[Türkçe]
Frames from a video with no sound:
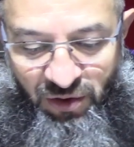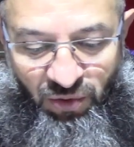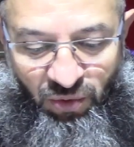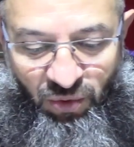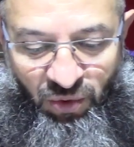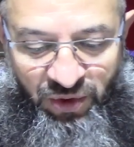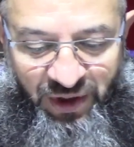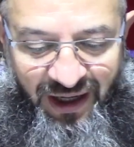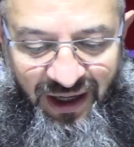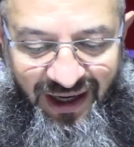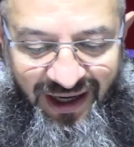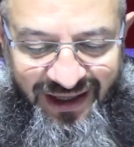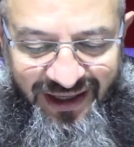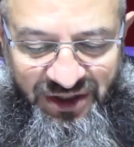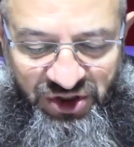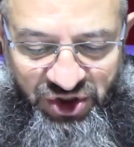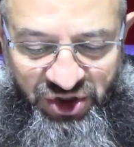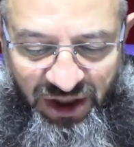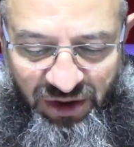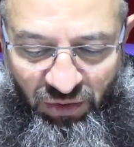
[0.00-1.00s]
ona
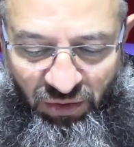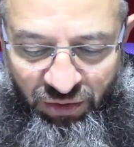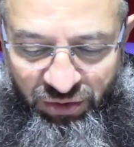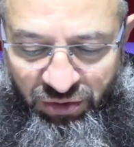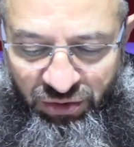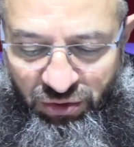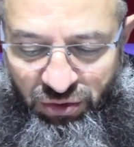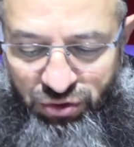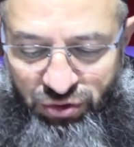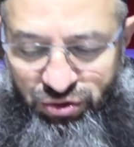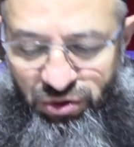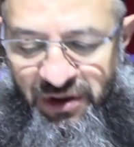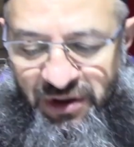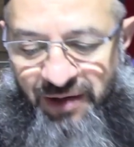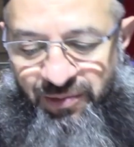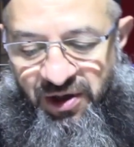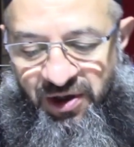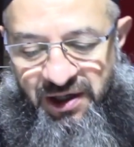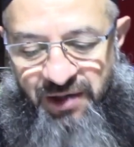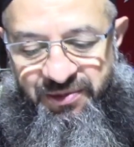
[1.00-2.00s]
ancak onun
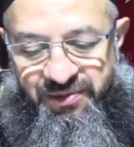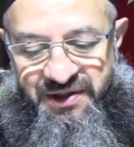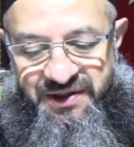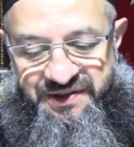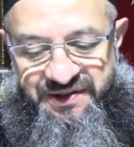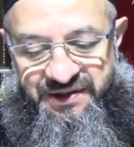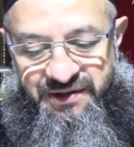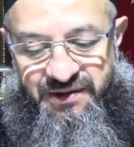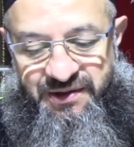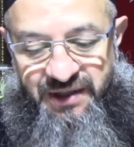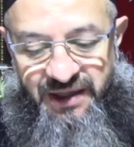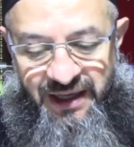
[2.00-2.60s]
gözüyle bakabilirsin.